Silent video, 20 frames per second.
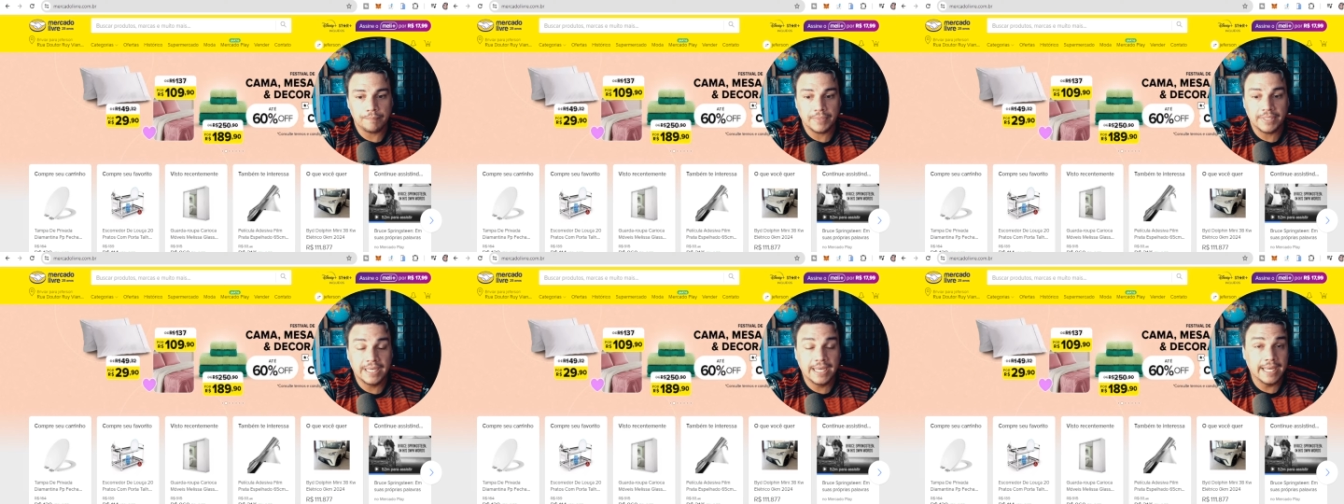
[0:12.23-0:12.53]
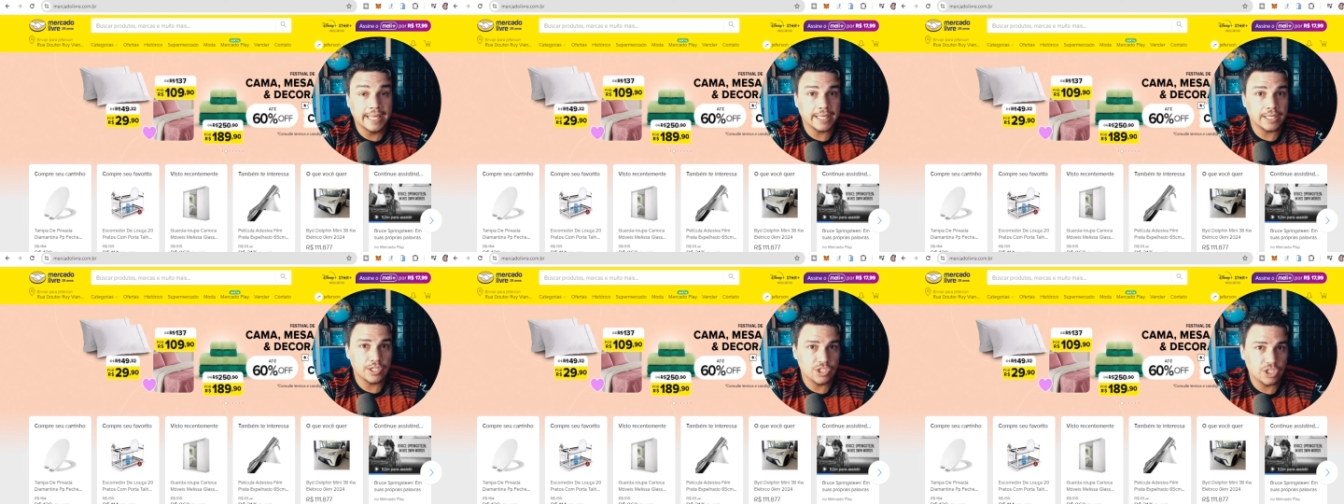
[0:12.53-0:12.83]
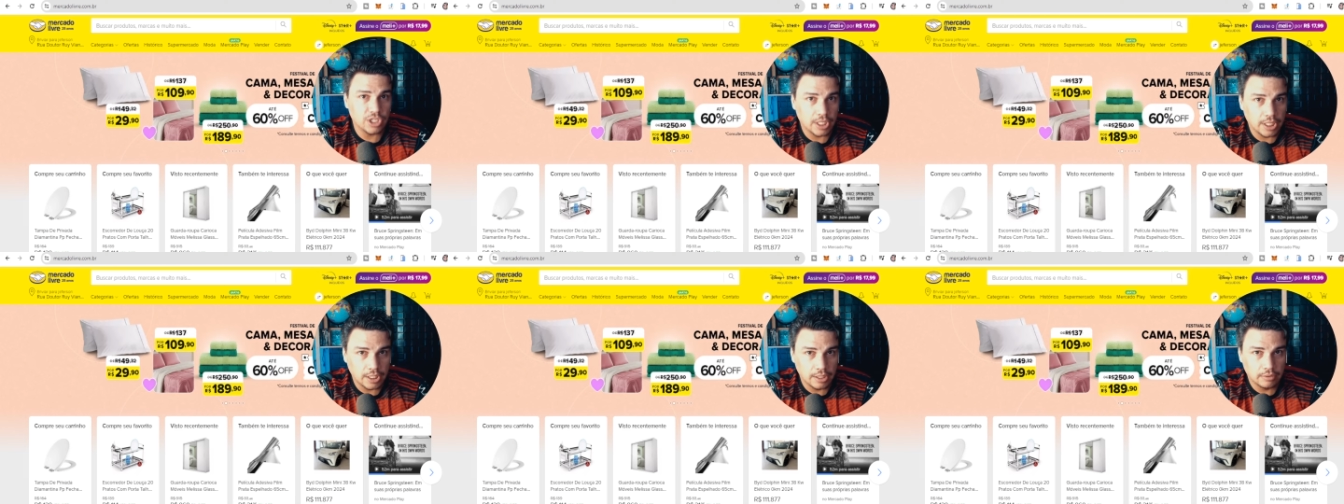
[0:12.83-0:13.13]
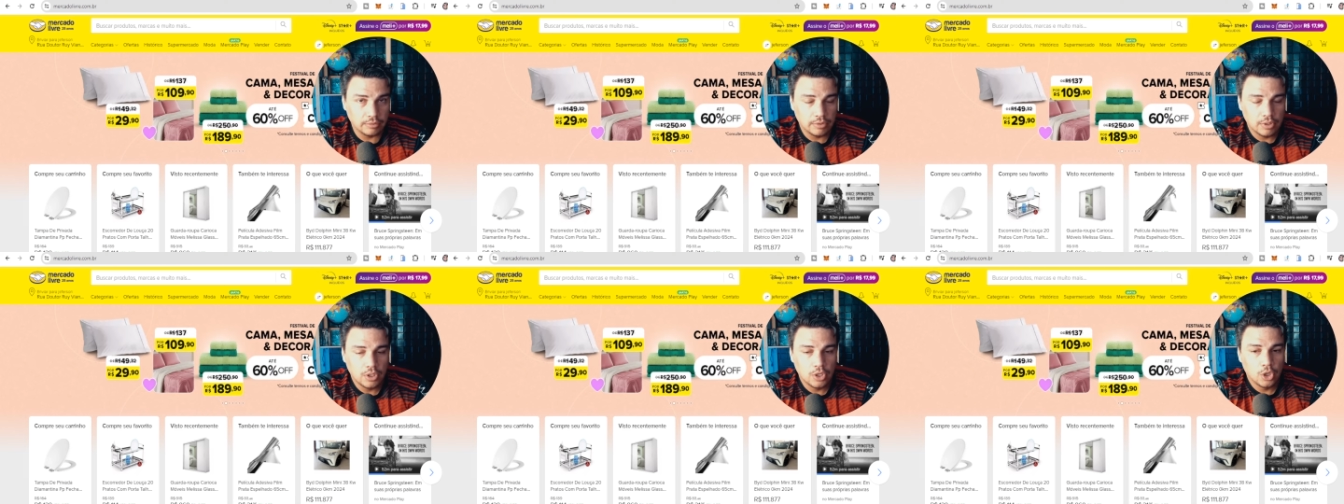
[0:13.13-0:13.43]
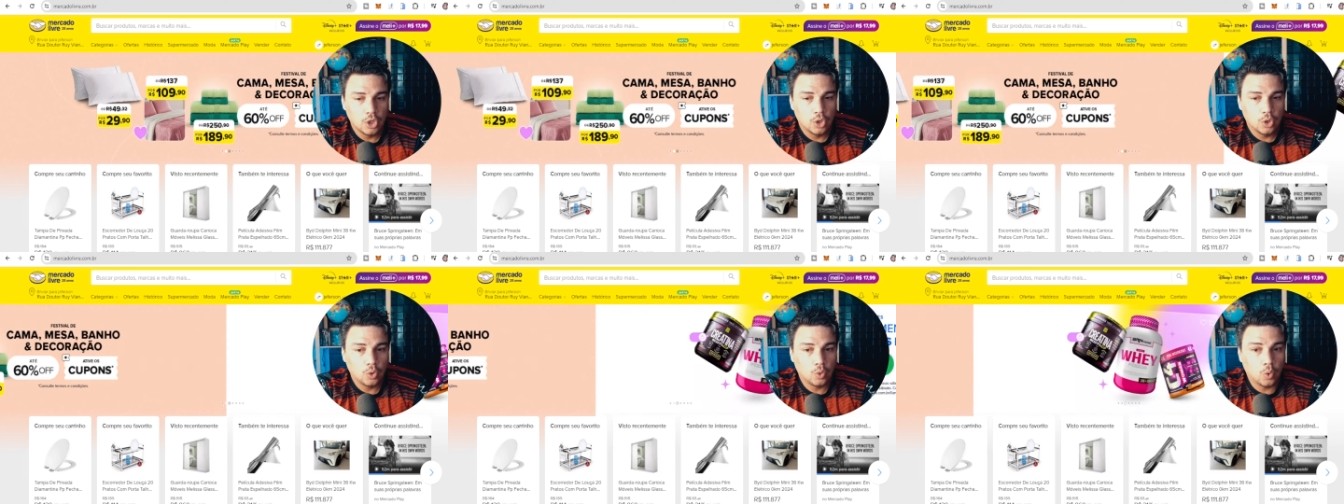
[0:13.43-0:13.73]
ganha dinheiro
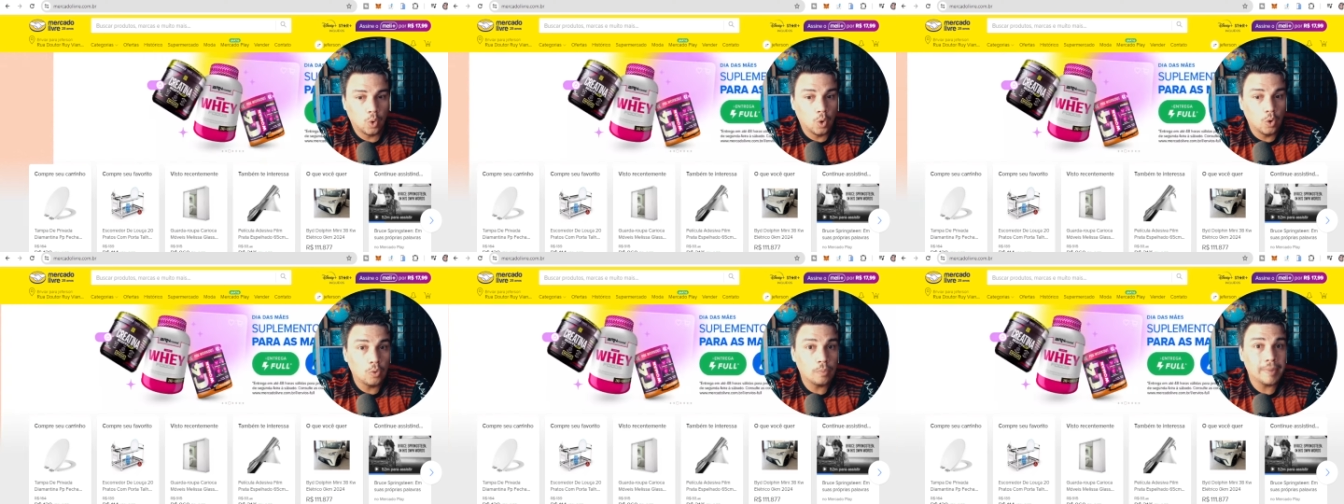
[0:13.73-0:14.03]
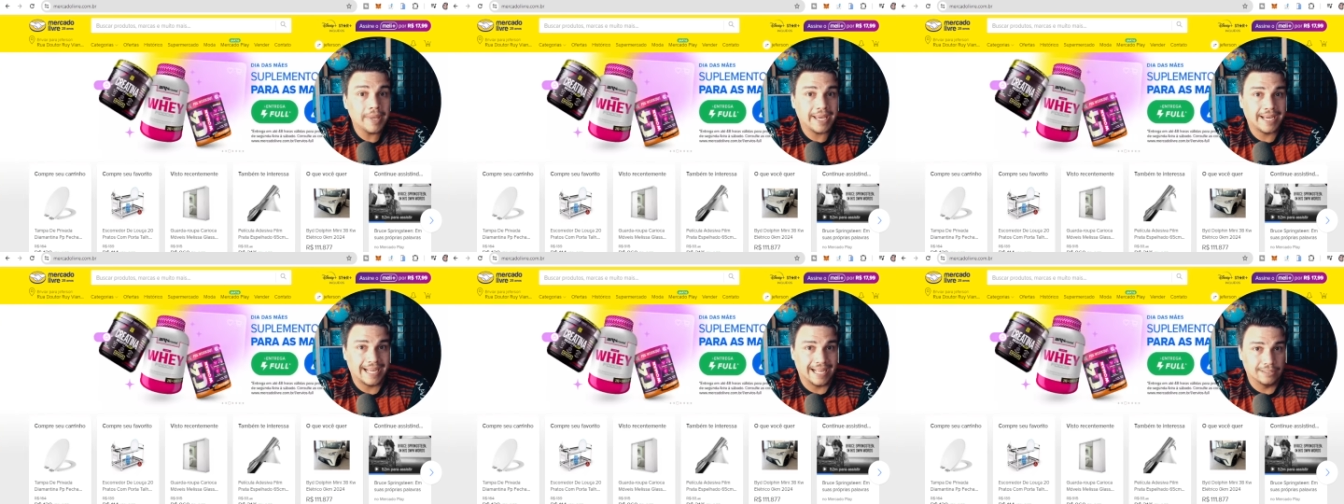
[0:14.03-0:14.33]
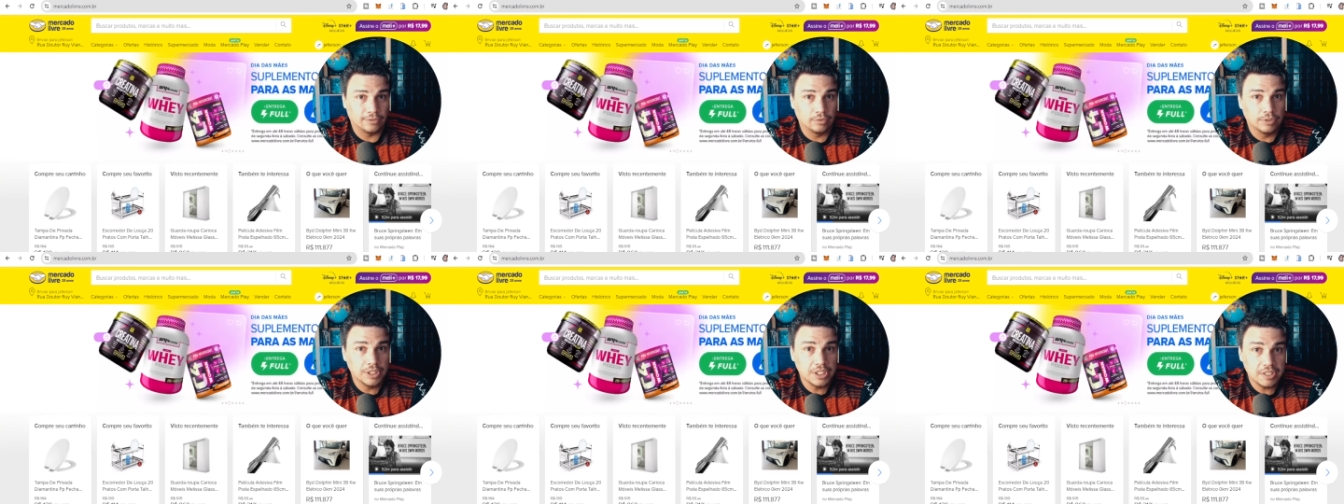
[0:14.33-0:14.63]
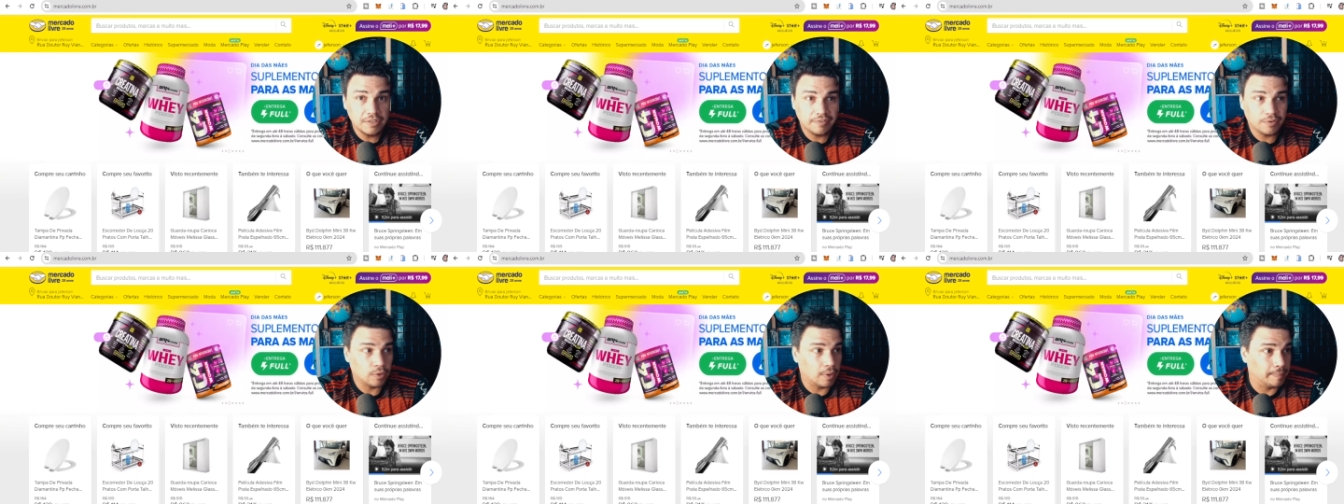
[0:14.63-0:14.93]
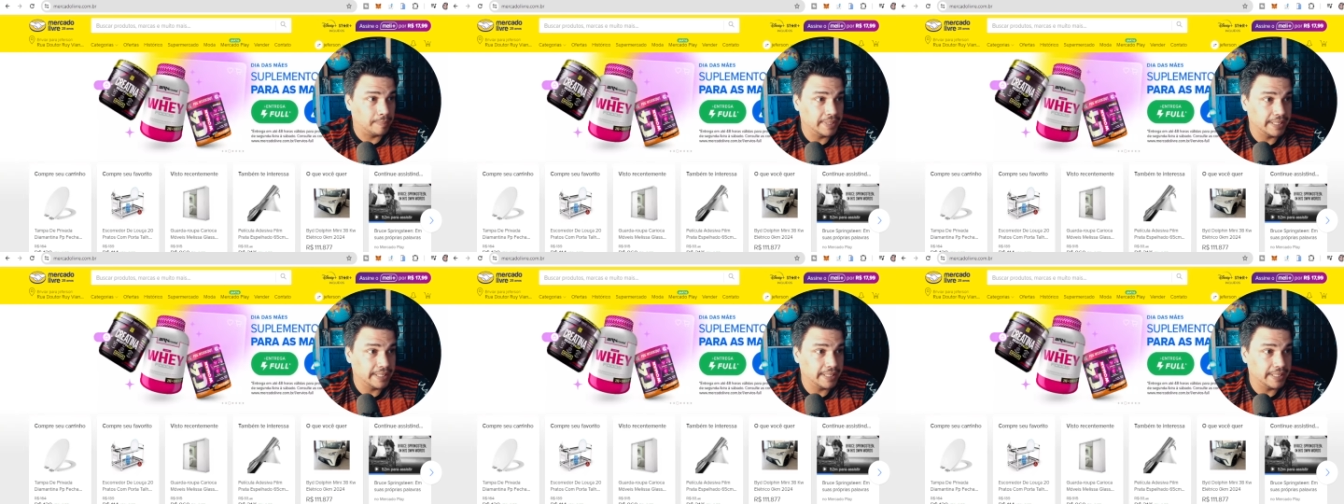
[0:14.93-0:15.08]
com o Mercado Livre, o